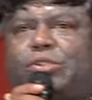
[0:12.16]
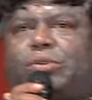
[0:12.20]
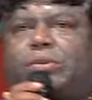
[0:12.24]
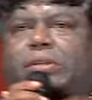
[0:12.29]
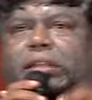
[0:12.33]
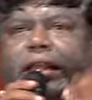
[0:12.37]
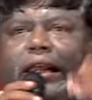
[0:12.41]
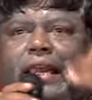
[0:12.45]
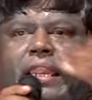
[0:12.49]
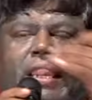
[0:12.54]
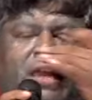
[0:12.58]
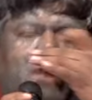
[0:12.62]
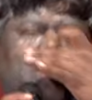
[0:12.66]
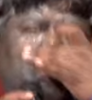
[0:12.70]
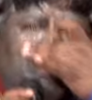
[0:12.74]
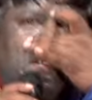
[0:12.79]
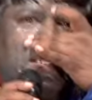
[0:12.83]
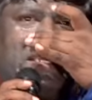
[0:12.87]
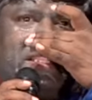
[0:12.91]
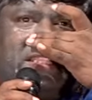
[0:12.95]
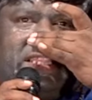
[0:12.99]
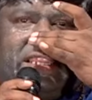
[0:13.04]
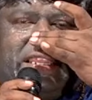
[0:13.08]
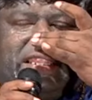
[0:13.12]
ఉంటే ఎలా
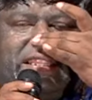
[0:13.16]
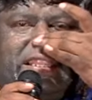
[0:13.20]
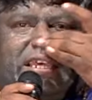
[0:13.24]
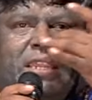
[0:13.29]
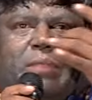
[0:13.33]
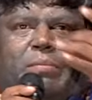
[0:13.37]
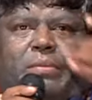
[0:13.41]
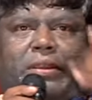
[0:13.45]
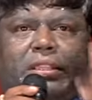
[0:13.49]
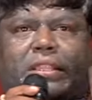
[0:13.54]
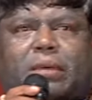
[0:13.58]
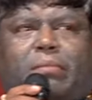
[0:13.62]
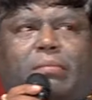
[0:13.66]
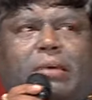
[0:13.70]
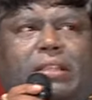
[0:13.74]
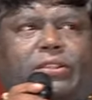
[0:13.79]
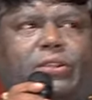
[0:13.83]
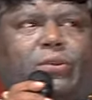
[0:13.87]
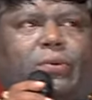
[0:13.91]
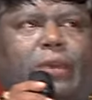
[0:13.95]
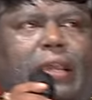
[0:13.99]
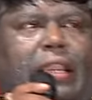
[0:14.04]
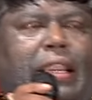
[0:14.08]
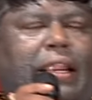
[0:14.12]
ఉంటుంది అనే దాని మీద
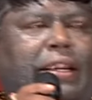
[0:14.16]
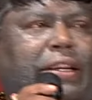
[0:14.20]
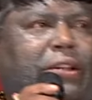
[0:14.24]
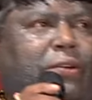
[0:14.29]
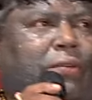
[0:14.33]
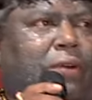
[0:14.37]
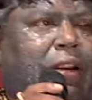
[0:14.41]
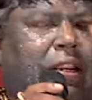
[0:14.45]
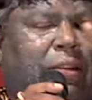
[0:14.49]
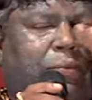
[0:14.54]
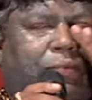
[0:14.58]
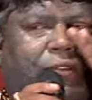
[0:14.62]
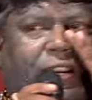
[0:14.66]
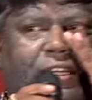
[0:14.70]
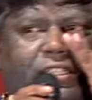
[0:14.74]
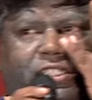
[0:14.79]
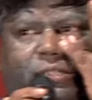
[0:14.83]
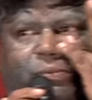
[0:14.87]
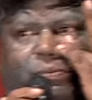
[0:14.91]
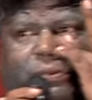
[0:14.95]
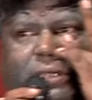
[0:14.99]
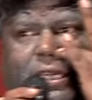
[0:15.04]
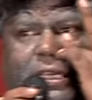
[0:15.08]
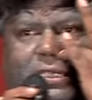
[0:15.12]
మద్యం ఎలాంటి వాళ్ళు
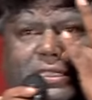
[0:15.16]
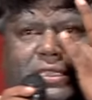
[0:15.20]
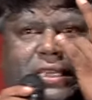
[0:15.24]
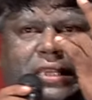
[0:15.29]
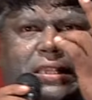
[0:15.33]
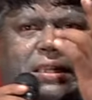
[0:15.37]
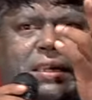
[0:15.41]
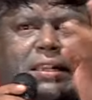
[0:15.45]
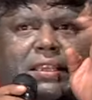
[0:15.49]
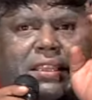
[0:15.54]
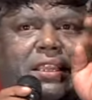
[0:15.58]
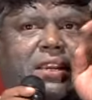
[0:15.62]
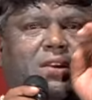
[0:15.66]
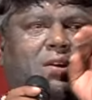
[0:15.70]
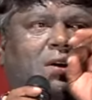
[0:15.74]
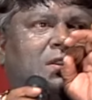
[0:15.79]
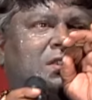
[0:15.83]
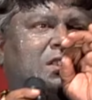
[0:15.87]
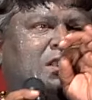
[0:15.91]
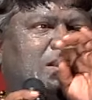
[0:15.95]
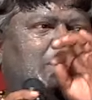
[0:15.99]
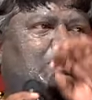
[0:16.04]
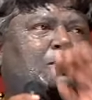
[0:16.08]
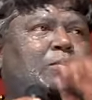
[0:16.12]
ఫ్రెండ్షిప్ చేస్తుంది అన్నది
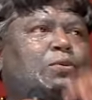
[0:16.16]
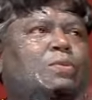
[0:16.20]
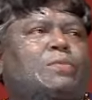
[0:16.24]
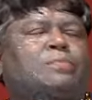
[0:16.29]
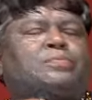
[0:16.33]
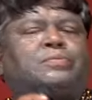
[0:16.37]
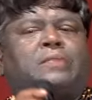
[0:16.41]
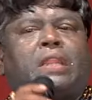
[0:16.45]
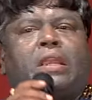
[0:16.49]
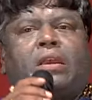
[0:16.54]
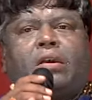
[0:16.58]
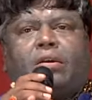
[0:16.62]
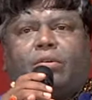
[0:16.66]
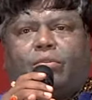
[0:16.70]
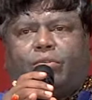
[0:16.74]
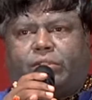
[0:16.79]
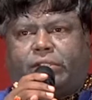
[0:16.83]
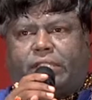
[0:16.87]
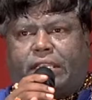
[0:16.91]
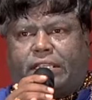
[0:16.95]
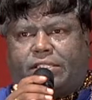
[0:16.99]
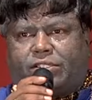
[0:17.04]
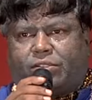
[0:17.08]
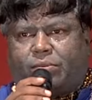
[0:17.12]
కాన్సెప్ట్
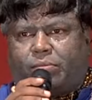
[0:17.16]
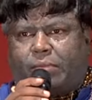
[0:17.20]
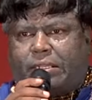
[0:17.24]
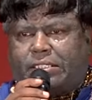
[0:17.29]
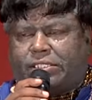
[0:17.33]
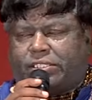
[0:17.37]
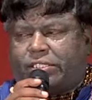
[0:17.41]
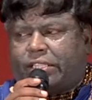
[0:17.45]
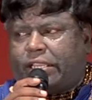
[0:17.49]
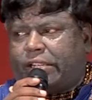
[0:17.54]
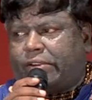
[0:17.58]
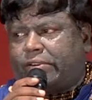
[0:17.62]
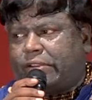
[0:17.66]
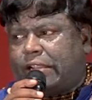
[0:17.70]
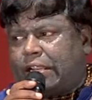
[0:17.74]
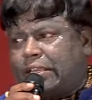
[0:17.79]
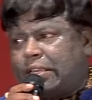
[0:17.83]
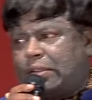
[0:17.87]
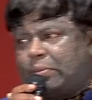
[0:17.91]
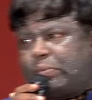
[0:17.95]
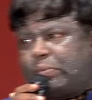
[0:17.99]
ఉద్దేశం మంచిదై ఉండాలి కానీ